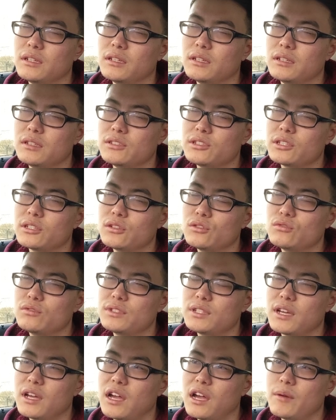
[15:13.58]
嗯，这个路
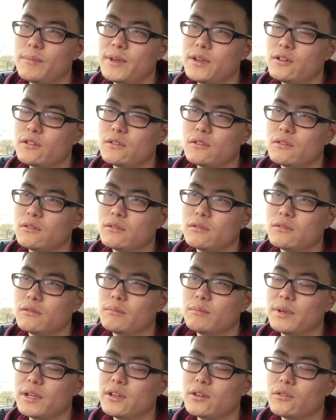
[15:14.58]
线还没有
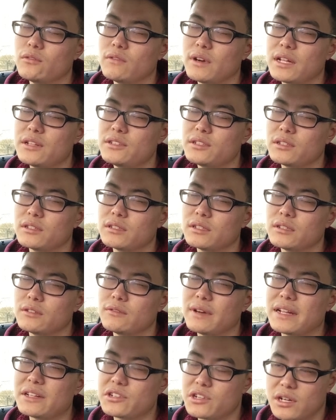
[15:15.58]
没有完整的
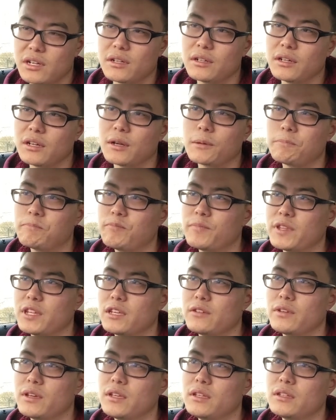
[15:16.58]
完成哈，
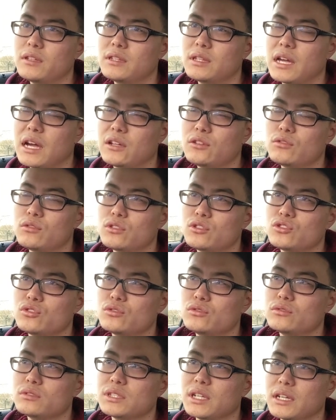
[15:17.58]
因为大多
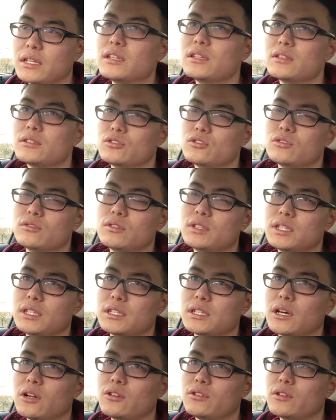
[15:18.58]
数人，如果
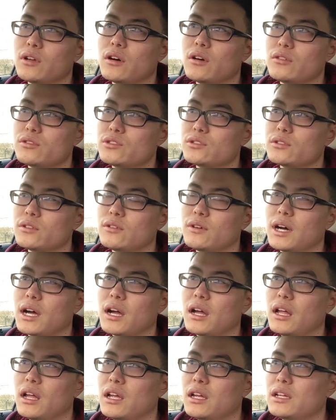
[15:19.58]
你逃离到欧洲的
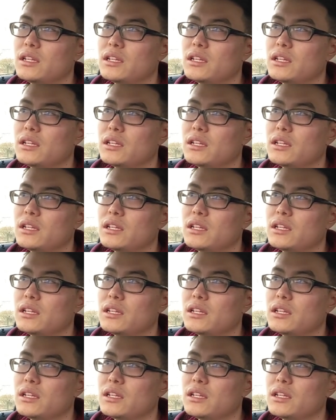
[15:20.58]
话，